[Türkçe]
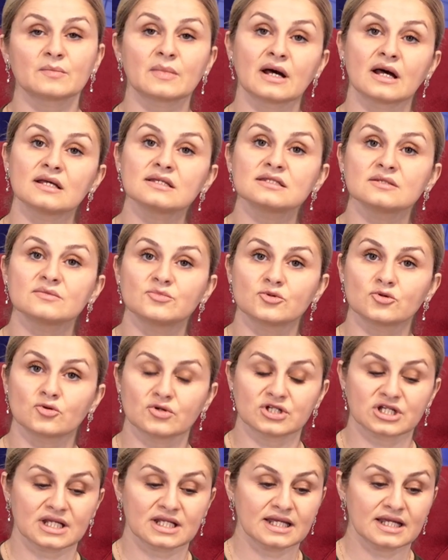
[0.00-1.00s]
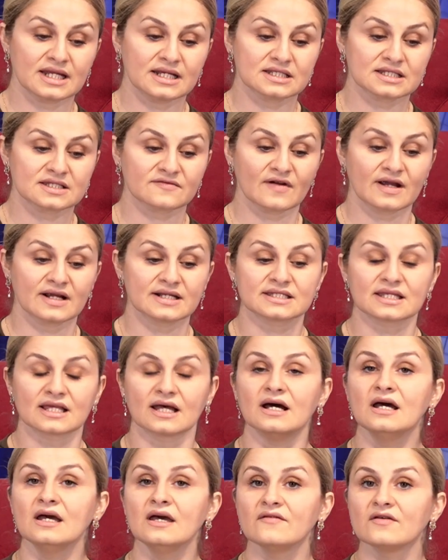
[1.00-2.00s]
bazı projeleriniz
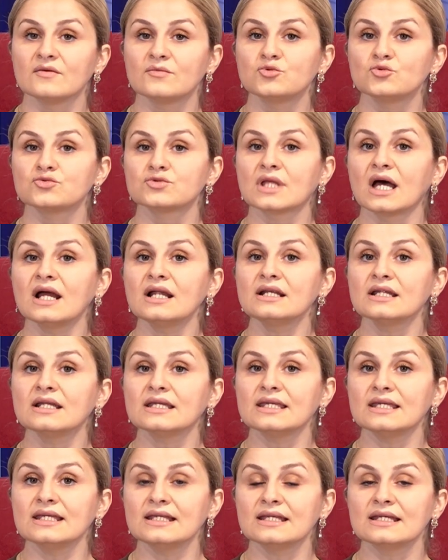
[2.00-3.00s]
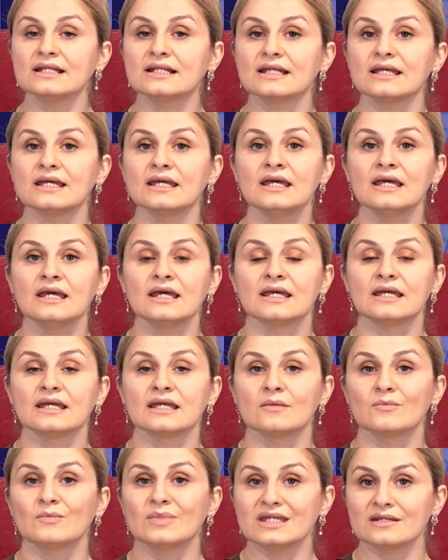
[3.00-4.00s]
varsa ve bunlarla ilgili
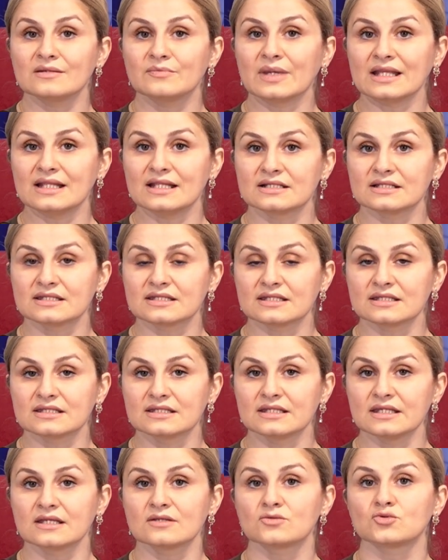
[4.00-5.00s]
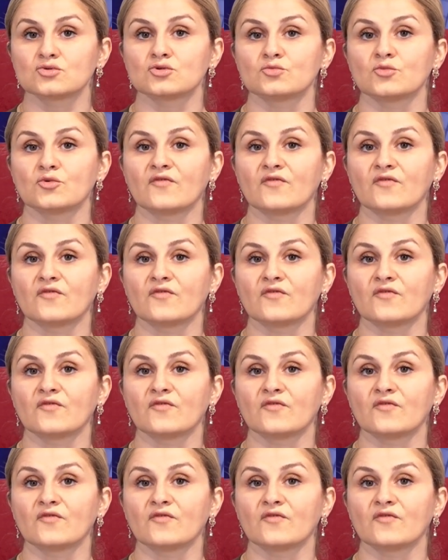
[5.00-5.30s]
e, bir belirsizlik durumu